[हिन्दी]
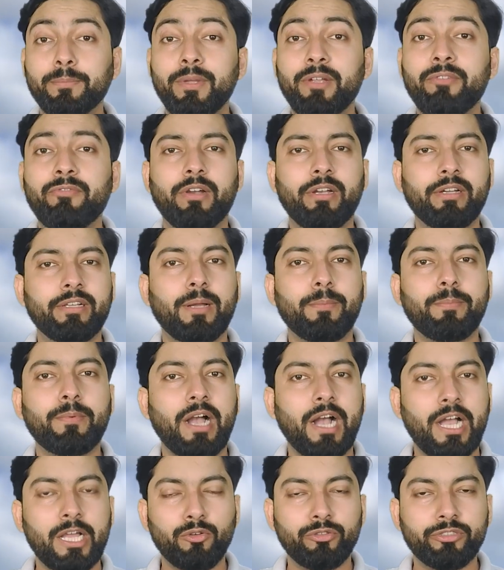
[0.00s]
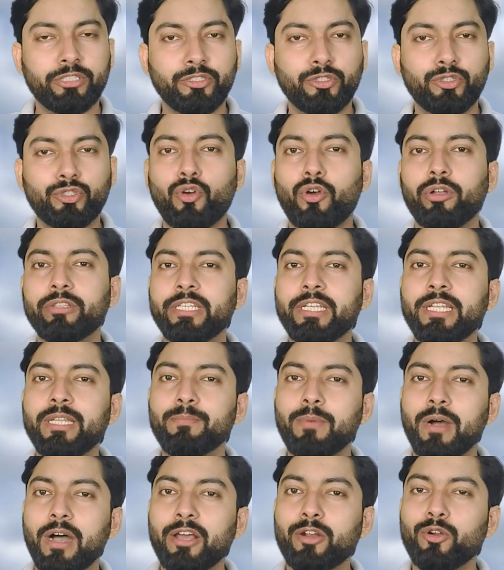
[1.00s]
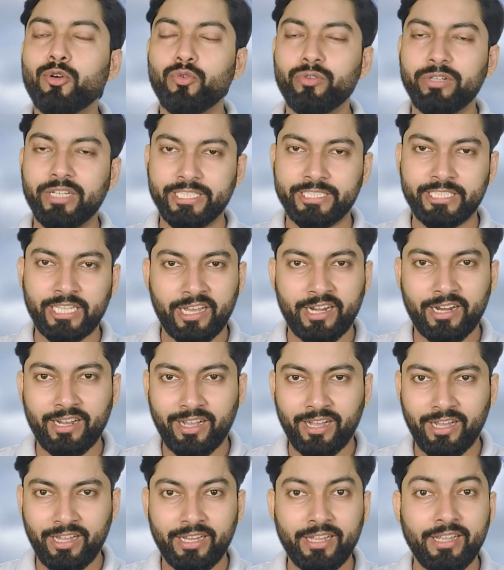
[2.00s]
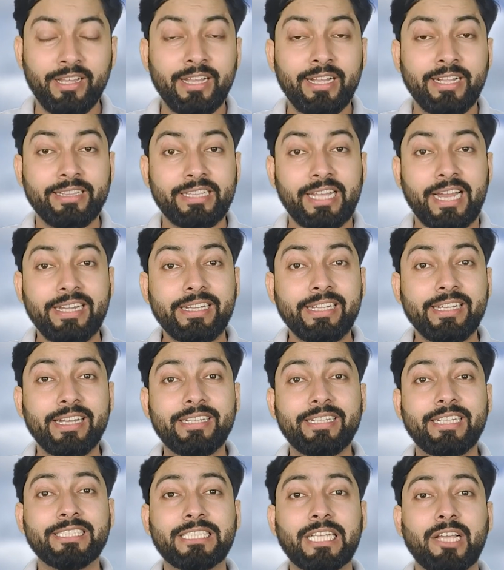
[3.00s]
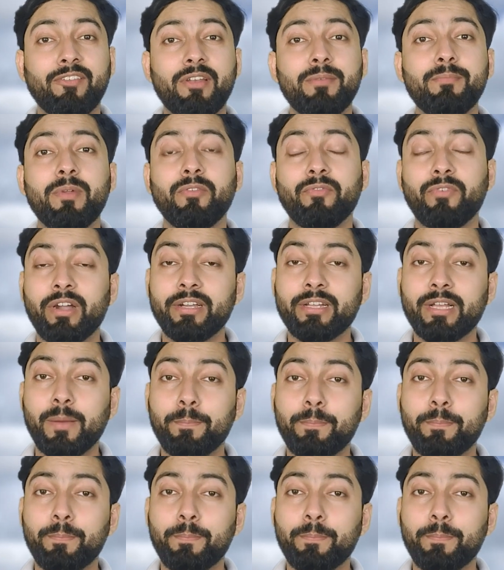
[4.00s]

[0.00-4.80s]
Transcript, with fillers: में वर्ल्ड कप का आयोजन चौथी बार होने जा रहा है 1987 में वर्ल्ड कप